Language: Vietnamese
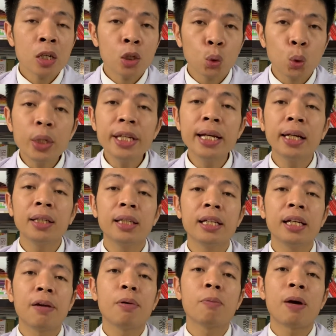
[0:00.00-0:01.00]
Tuy nhiên thì
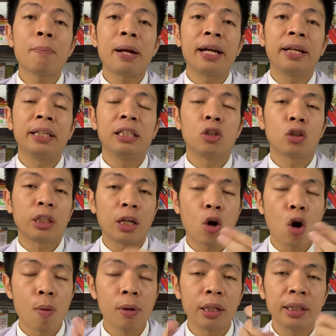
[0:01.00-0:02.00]
cái phương pháp này thì nó sẽ
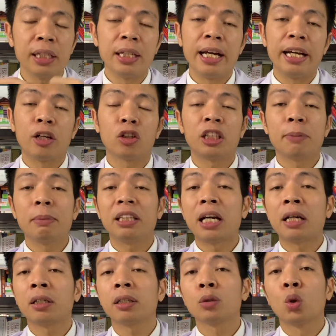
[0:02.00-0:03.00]
có một cái tỷ lệ nó sẽ bị
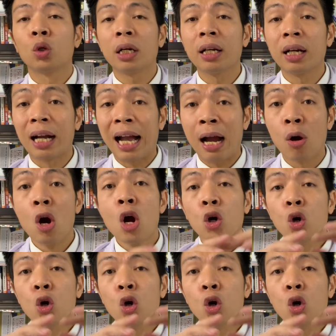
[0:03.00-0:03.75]
tăng sắc tố rất là cao,